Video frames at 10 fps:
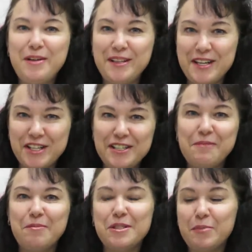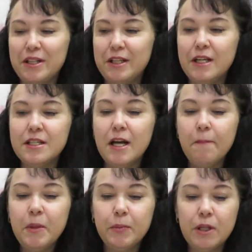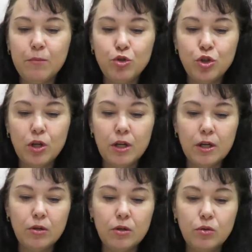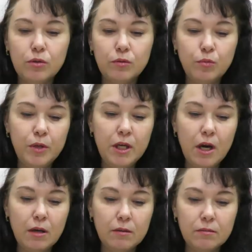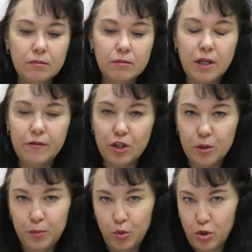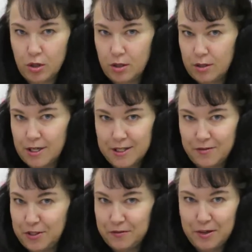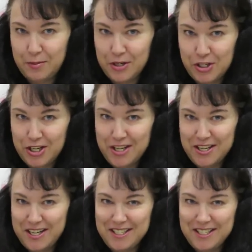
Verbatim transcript: приложить, посмотреть, потому что у меня наверное, плохо развито воображение,